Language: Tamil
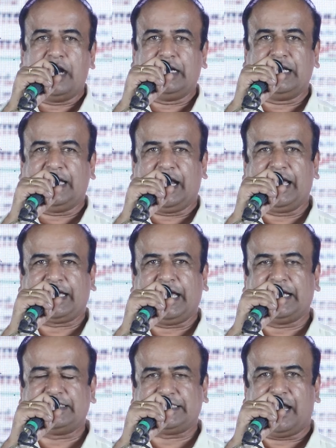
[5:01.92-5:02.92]
அண்ணன்
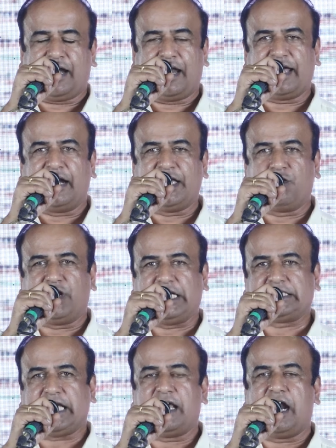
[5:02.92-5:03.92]

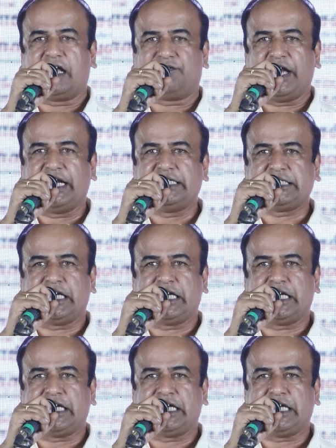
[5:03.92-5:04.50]
இலக்கிய செயலாளர் வைகை